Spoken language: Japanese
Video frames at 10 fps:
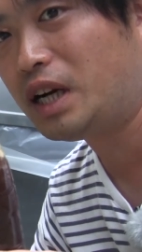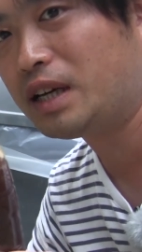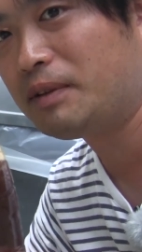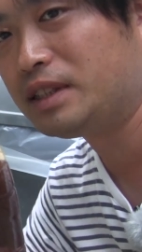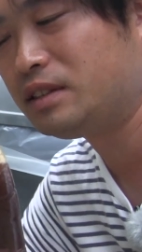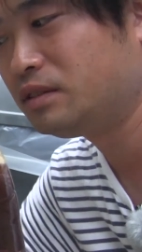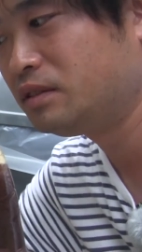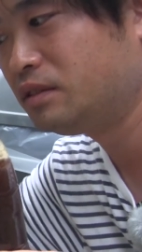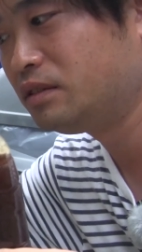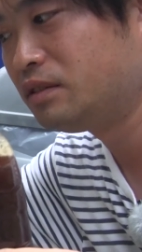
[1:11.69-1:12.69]
開けます
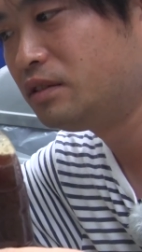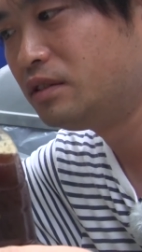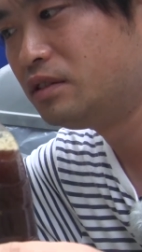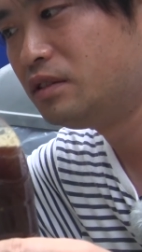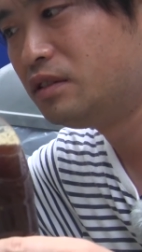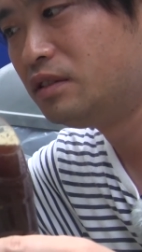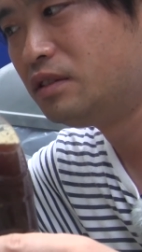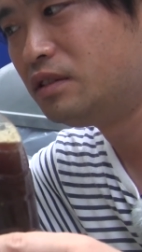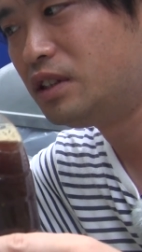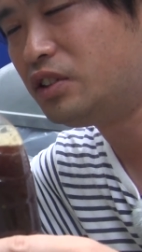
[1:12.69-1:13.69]

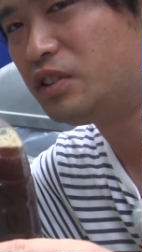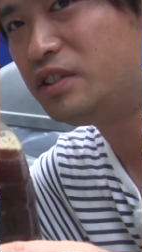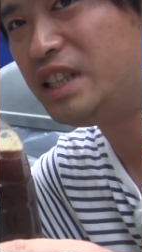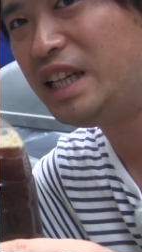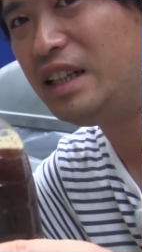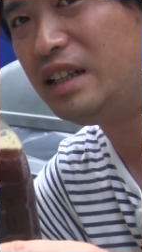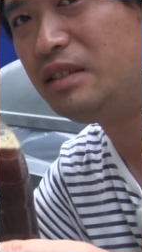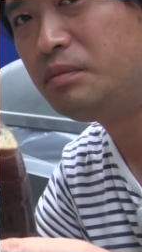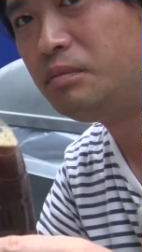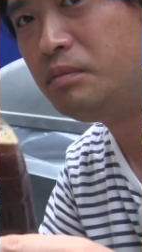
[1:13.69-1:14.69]
ちょっと臭いな